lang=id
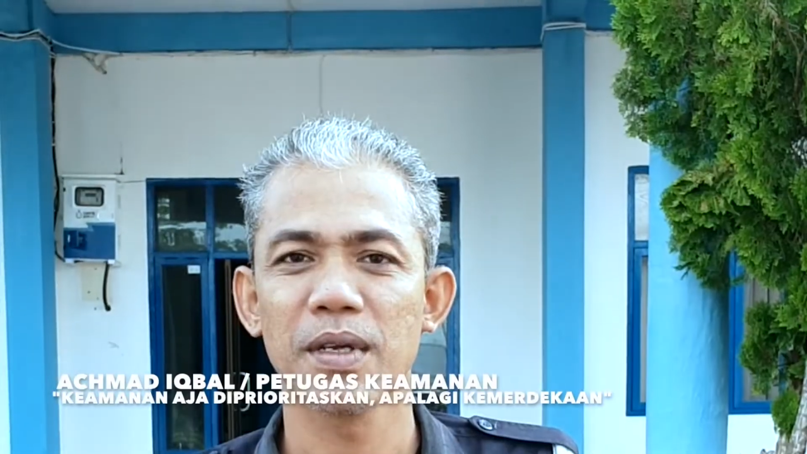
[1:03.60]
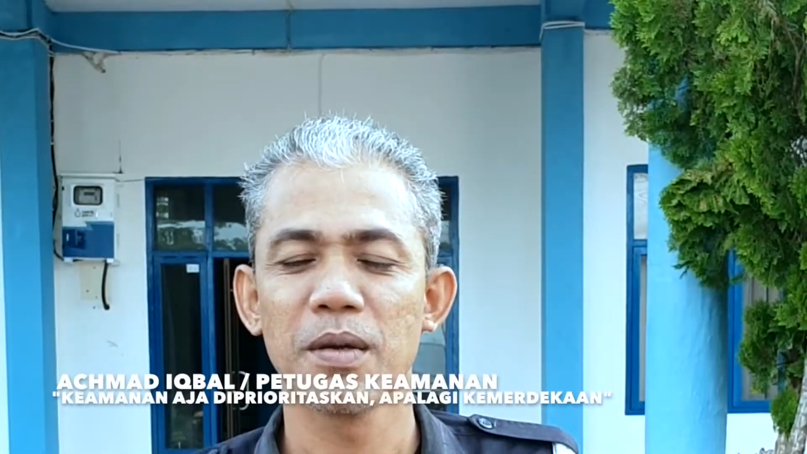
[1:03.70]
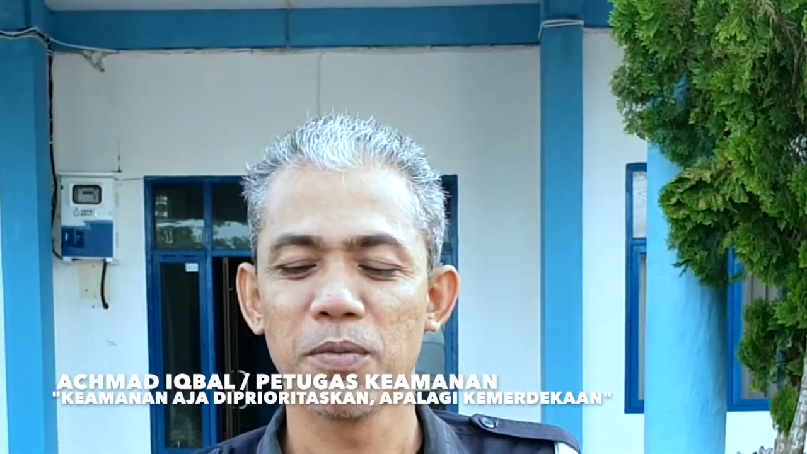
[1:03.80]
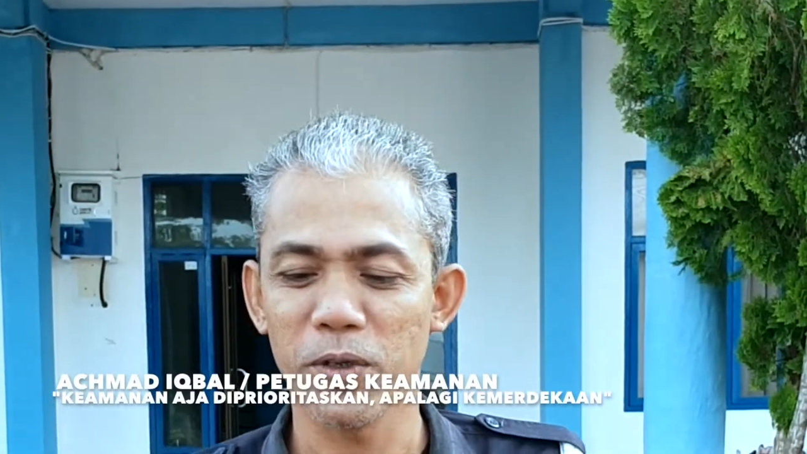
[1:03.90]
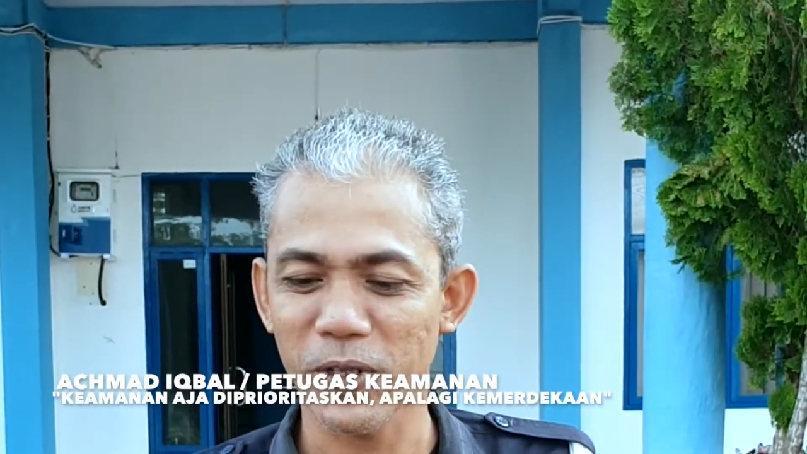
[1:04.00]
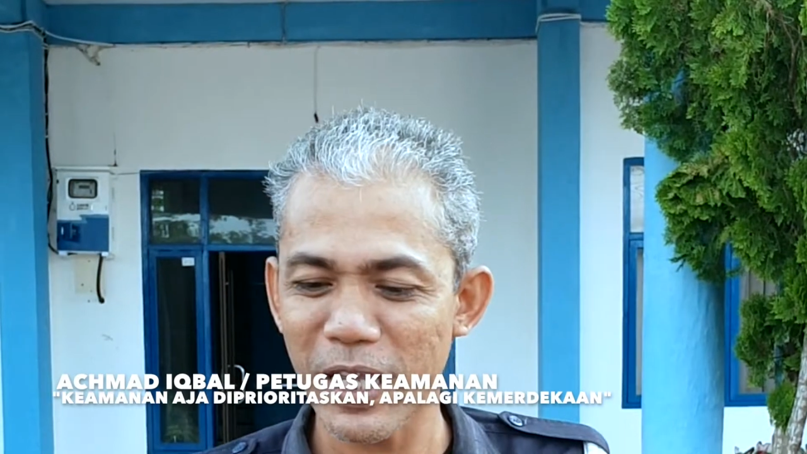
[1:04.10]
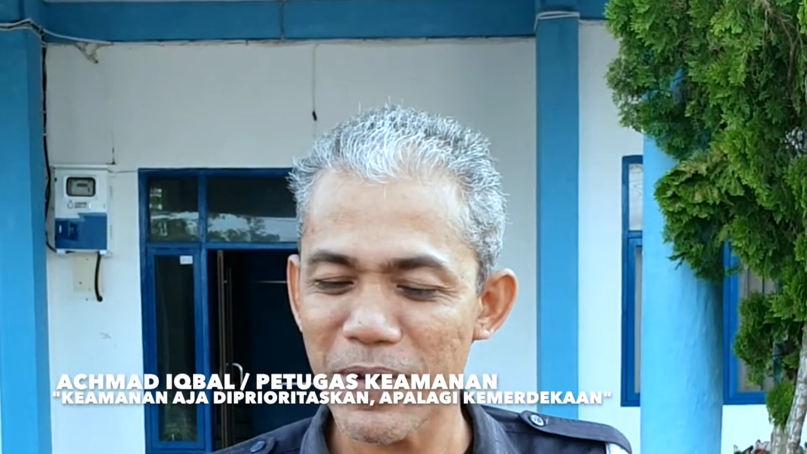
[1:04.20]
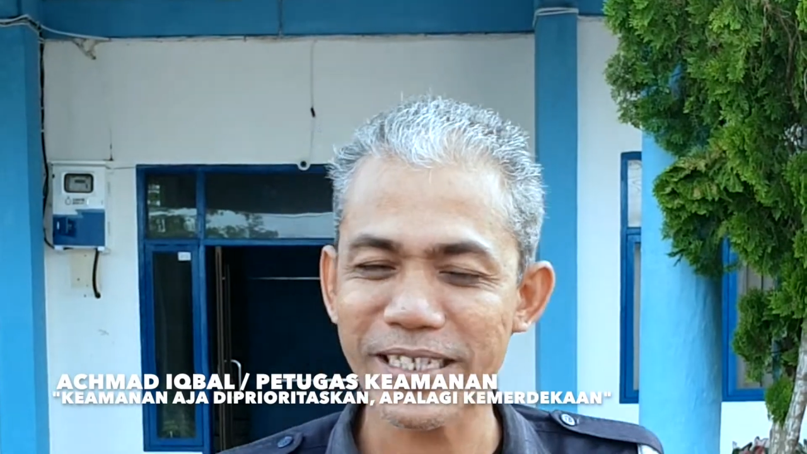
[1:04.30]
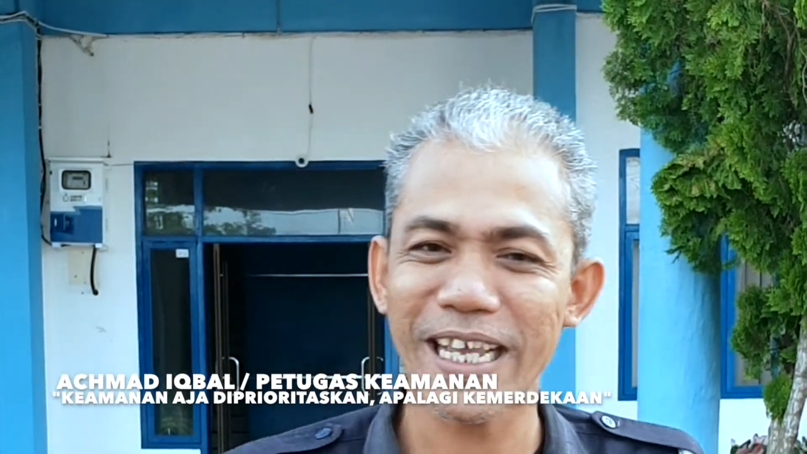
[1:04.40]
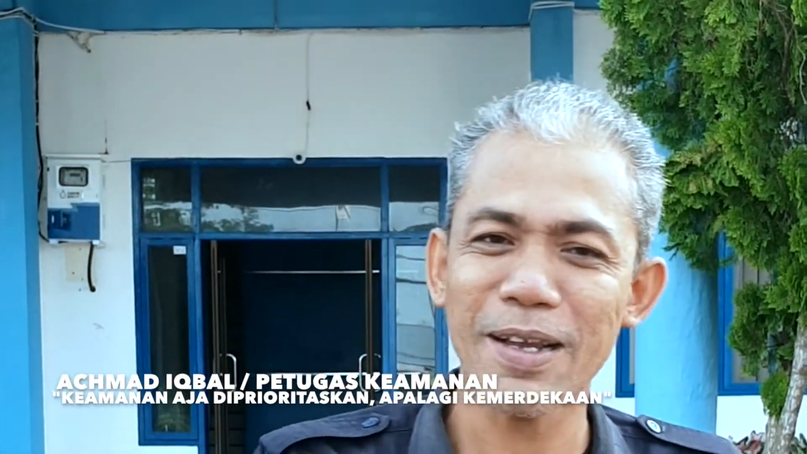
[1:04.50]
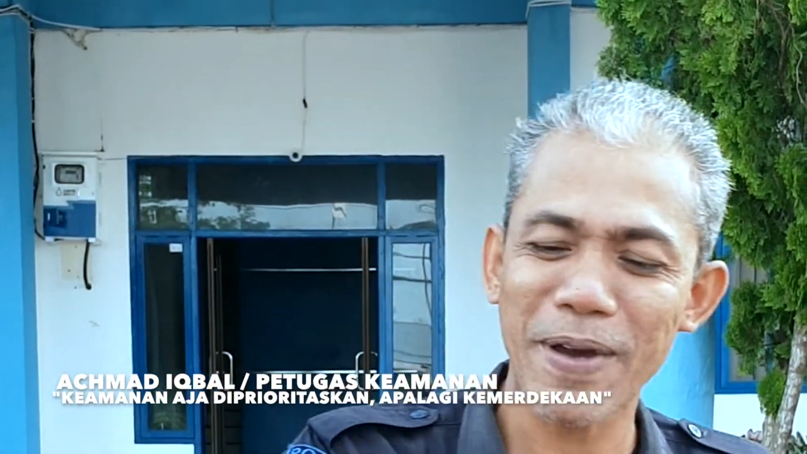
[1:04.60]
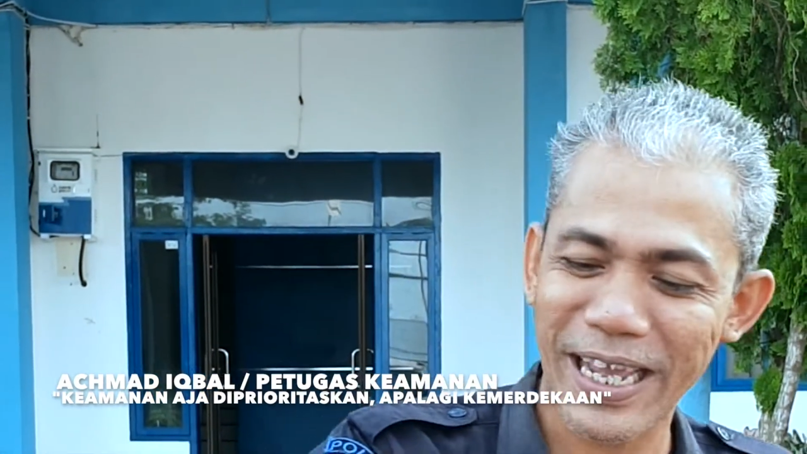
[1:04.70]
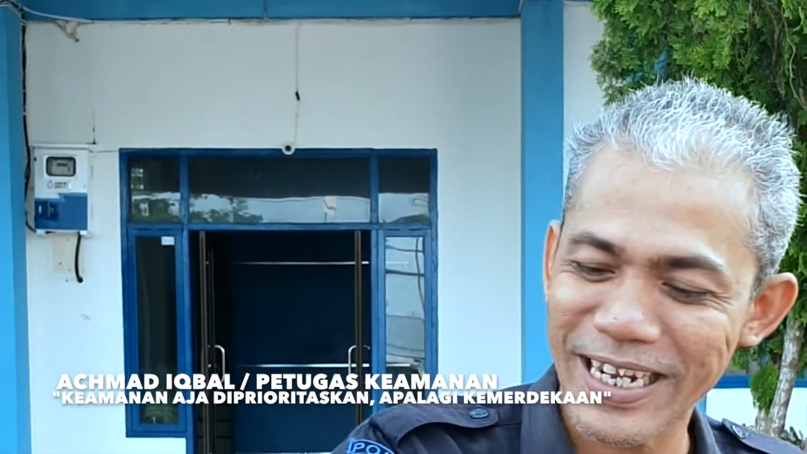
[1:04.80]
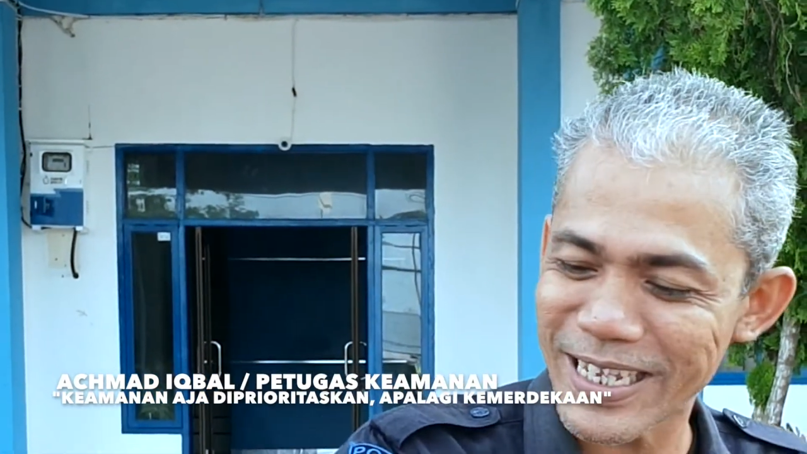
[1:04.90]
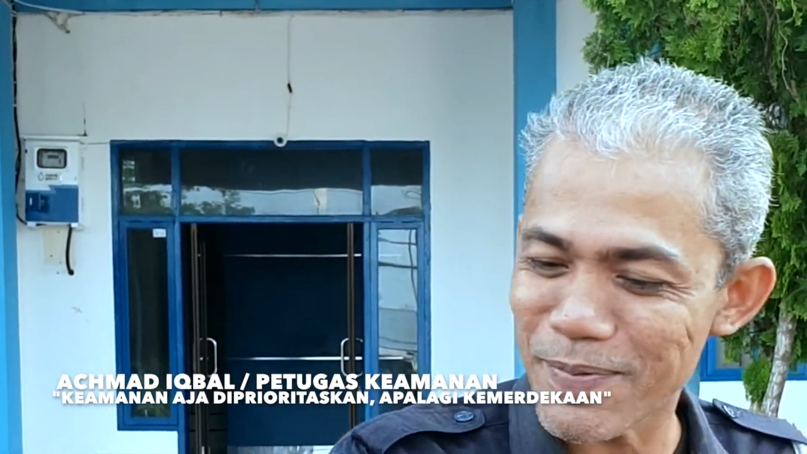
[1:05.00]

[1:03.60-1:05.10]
Motornya biar saya yang paketin aja